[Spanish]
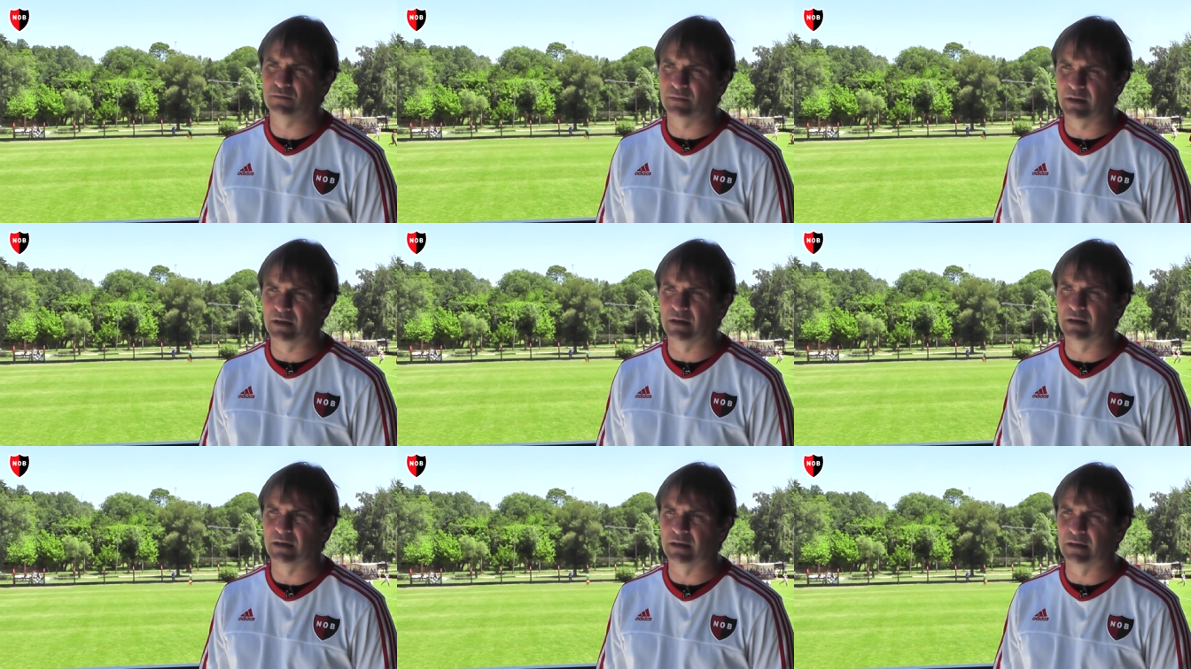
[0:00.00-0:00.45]

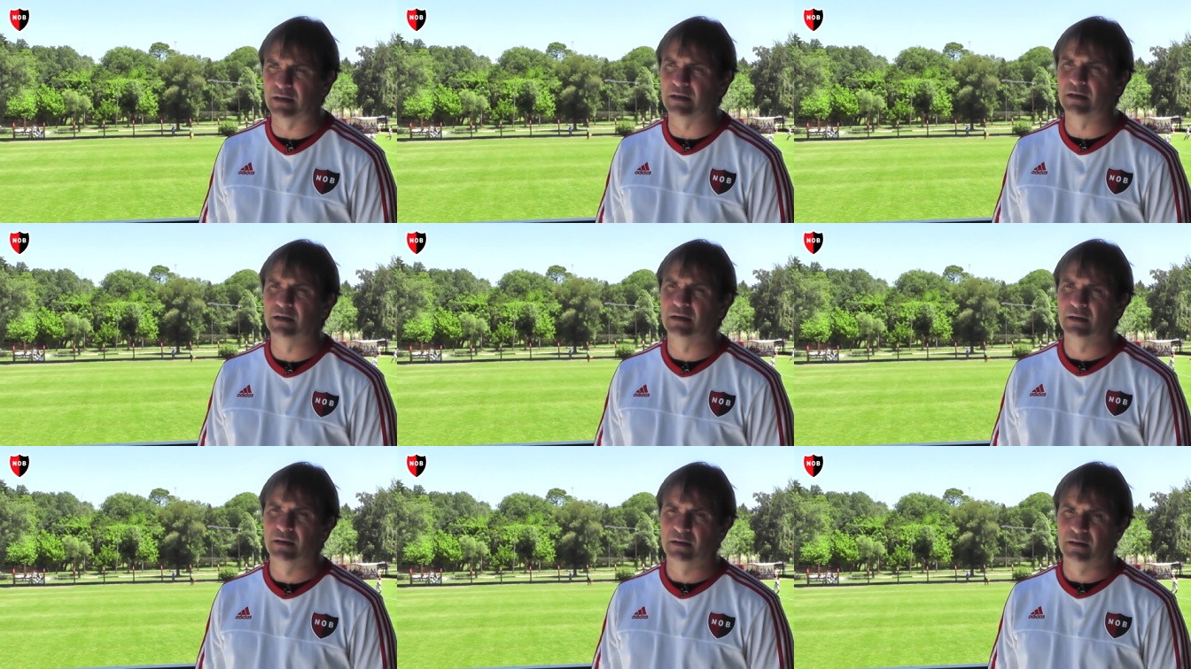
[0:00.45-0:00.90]
Eh,
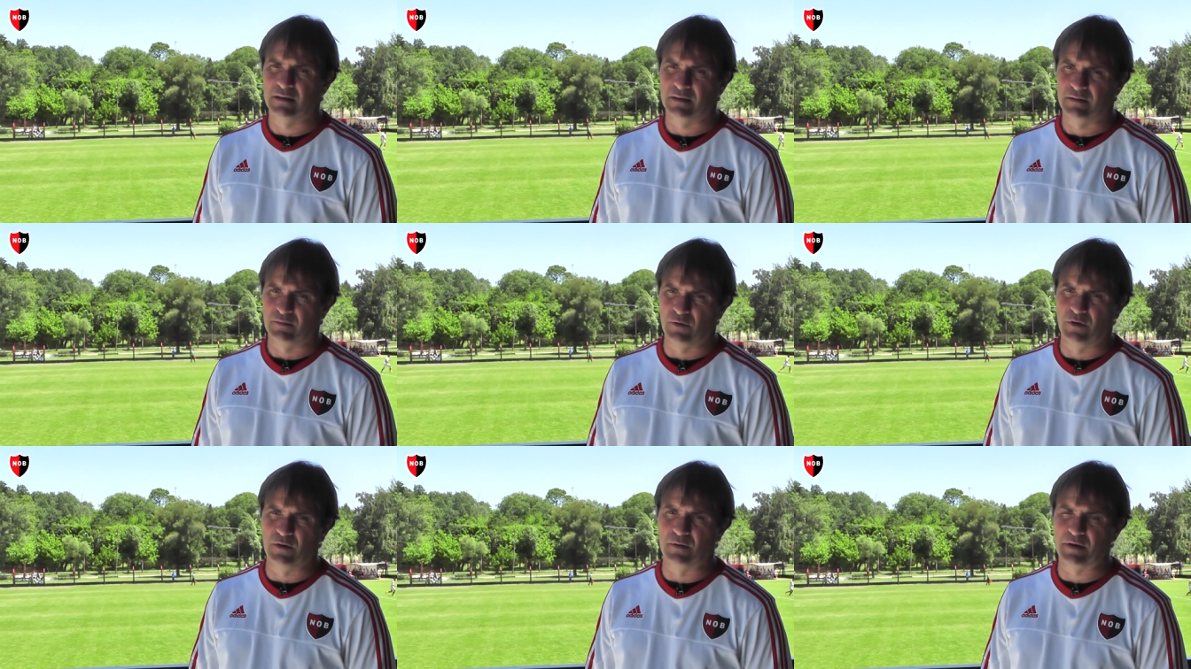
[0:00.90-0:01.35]

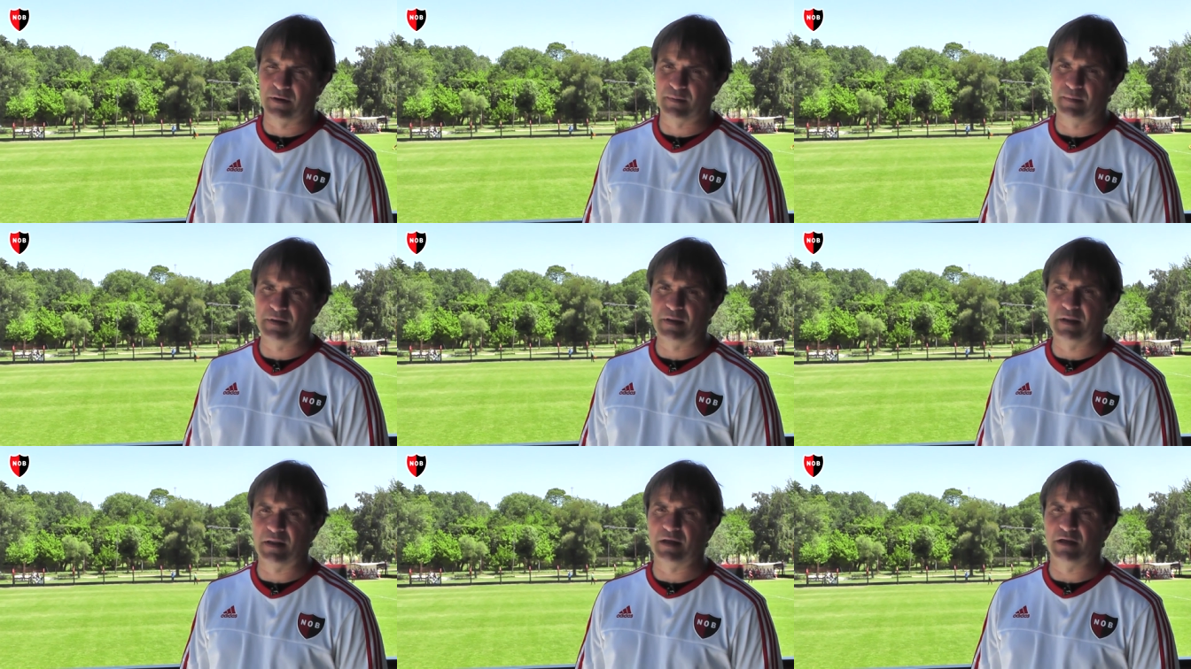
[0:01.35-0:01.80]
vuelvo a
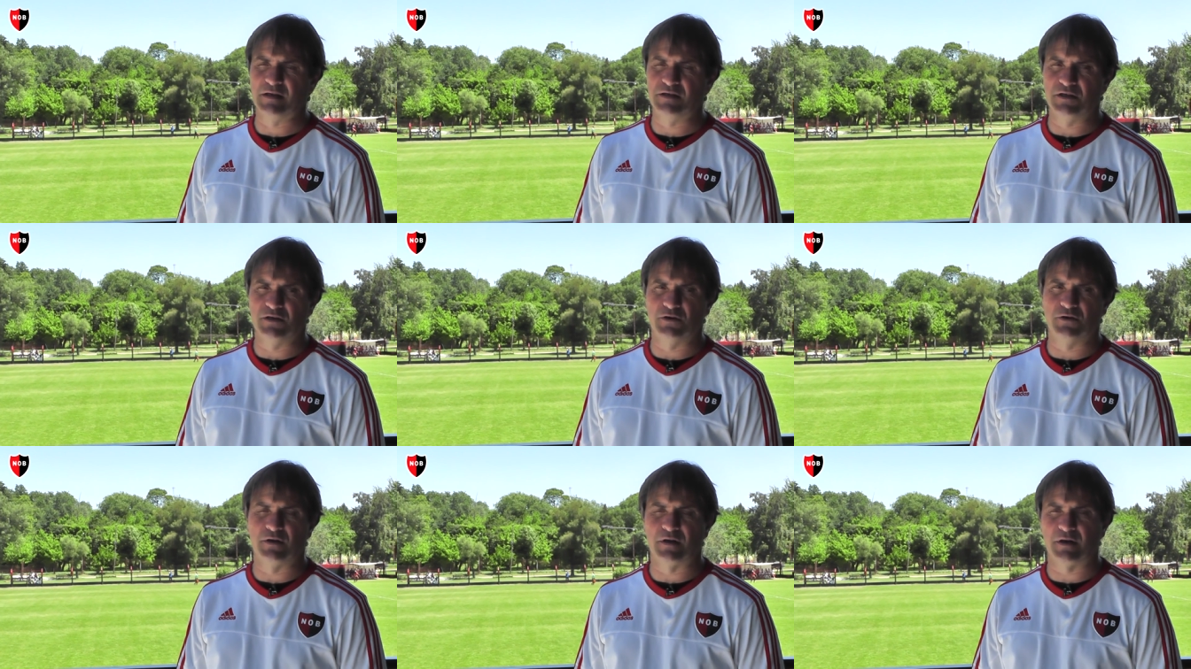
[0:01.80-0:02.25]
repetir, hay
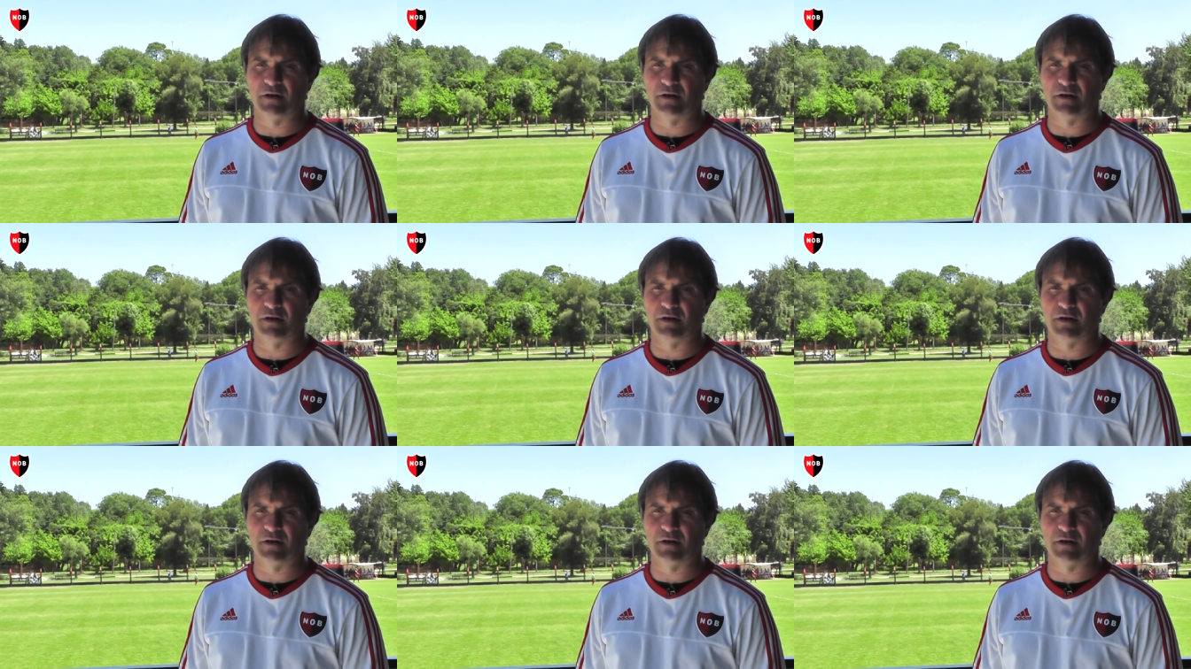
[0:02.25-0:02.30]
chicos